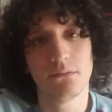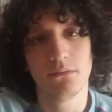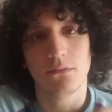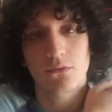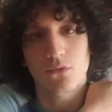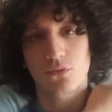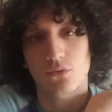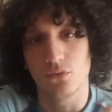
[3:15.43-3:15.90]

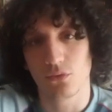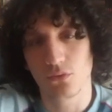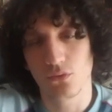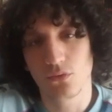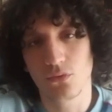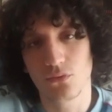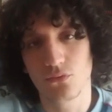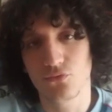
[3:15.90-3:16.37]
non,
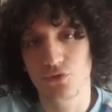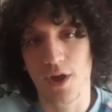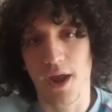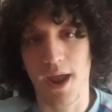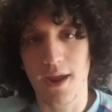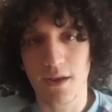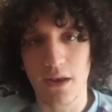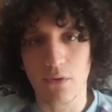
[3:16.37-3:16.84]
non, cioè,
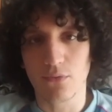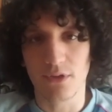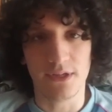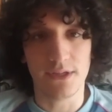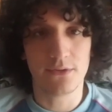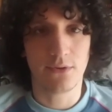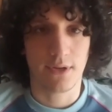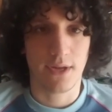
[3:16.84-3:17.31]
è
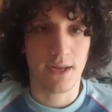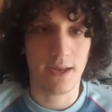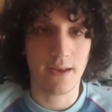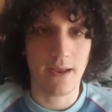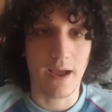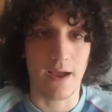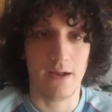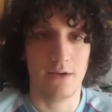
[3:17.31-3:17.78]
inaudito
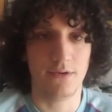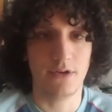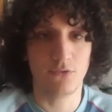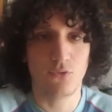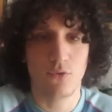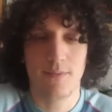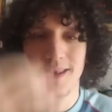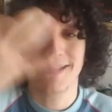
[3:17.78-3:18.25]
che ah,
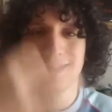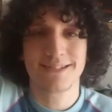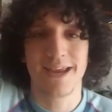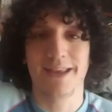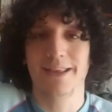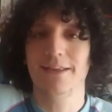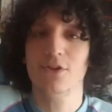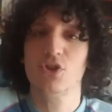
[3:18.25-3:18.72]
nel
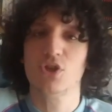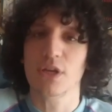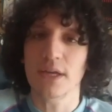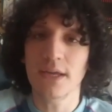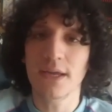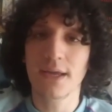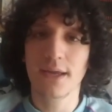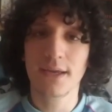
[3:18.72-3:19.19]

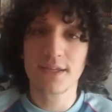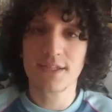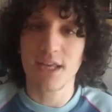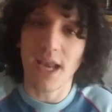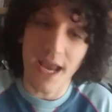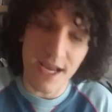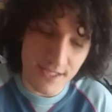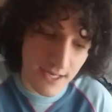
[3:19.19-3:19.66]
2016
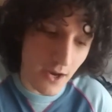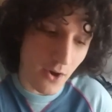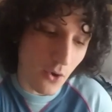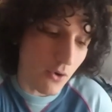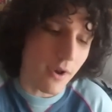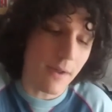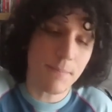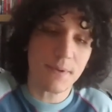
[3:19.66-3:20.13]
si riesca
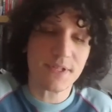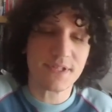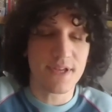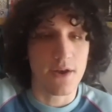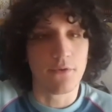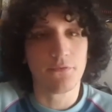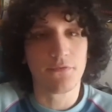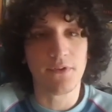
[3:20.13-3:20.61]
ancora a
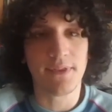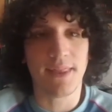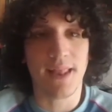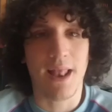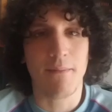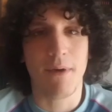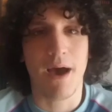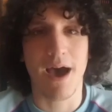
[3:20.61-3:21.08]
apprezzare un film
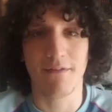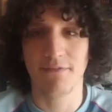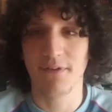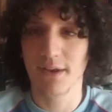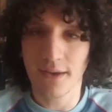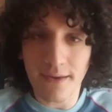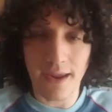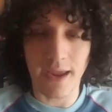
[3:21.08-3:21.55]
della
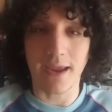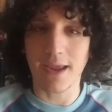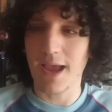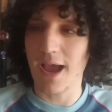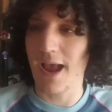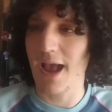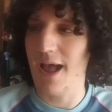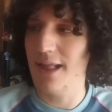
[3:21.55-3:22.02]
Marvel, che
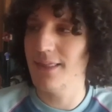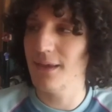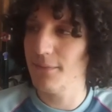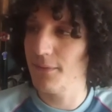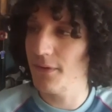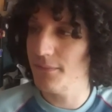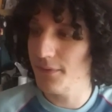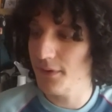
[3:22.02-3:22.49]

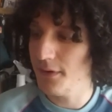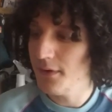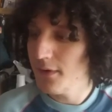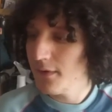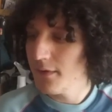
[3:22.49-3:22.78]
cagata proprio.